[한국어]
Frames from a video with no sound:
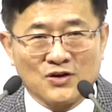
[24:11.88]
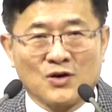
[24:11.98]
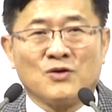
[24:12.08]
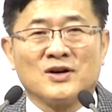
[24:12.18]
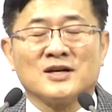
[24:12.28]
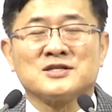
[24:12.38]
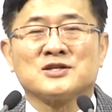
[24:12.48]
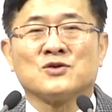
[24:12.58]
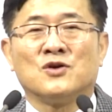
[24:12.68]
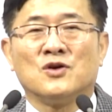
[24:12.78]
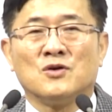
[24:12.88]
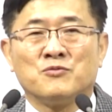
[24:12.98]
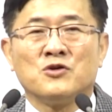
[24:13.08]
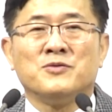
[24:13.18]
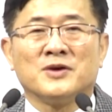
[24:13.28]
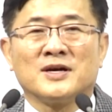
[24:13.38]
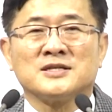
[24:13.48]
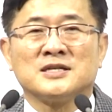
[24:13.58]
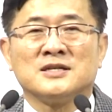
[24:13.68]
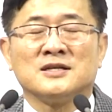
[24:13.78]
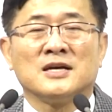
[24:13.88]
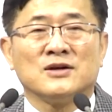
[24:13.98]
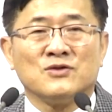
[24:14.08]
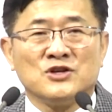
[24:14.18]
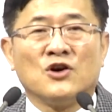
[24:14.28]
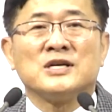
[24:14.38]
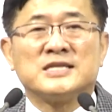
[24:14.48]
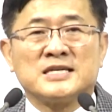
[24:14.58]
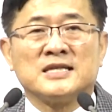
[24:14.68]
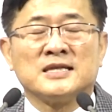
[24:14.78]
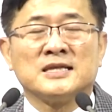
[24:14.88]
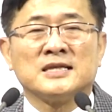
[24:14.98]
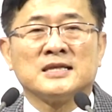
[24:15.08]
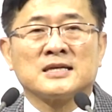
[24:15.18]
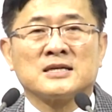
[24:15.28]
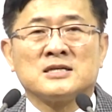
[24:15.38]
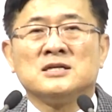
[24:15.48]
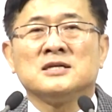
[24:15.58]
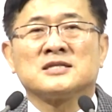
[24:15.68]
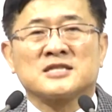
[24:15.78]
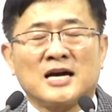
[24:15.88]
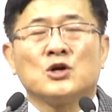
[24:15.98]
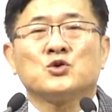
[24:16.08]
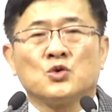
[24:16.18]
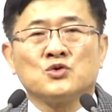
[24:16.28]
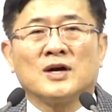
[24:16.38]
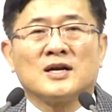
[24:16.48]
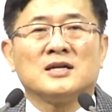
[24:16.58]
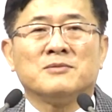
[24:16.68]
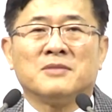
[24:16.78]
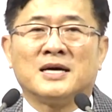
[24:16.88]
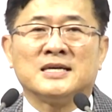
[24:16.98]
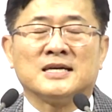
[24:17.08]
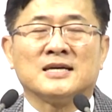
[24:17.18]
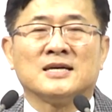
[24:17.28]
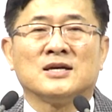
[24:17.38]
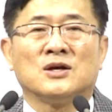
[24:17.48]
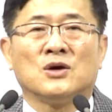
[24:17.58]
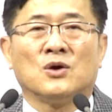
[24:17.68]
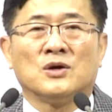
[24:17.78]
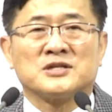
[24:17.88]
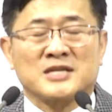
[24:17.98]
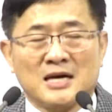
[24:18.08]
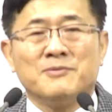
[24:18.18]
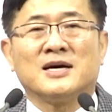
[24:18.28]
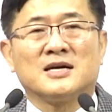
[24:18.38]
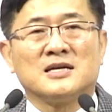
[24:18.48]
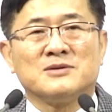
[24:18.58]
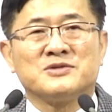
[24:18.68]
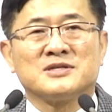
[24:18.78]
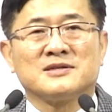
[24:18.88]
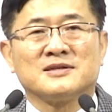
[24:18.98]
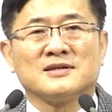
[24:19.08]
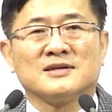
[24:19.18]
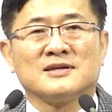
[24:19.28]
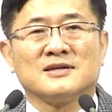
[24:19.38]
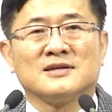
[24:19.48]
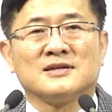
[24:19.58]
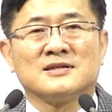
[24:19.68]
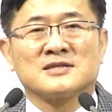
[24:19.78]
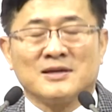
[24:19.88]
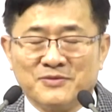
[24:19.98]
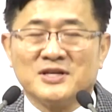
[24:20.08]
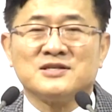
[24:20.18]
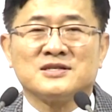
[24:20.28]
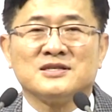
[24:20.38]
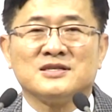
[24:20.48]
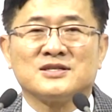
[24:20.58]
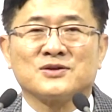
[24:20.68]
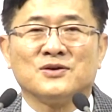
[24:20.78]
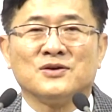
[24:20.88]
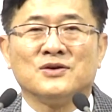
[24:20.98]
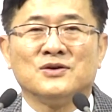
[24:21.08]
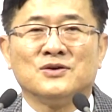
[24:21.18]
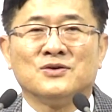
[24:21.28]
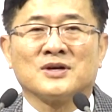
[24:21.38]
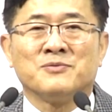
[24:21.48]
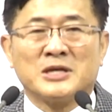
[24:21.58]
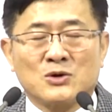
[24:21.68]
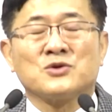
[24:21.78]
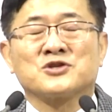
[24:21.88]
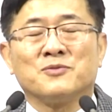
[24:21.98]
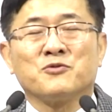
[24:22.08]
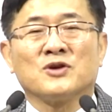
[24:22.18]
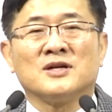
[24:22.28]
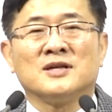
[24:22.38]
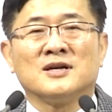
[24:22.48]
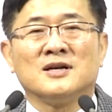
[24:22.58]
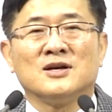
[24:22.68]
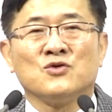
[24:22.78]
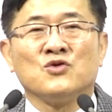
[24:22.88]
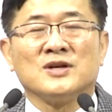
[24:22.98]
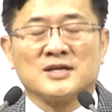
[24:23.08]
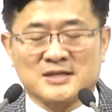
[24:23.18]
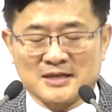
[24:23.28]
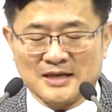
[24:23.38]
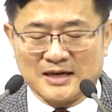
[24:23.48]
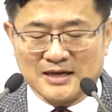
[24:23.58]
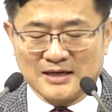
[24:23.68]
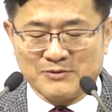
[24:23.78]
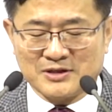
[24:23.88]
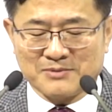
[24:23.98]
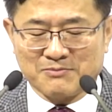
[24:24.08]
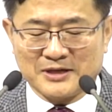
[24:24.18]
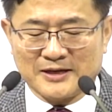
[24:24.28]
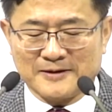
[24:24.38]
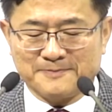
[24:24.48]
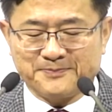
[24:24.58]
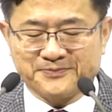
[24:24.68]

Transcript: 영원하시고 불변하시는 그 영이신 그 창조주 하나님만이 참 하나님이신 참된 신이시고 우리가 믿고 섬겨야 될 유일하신 하나님이십니다.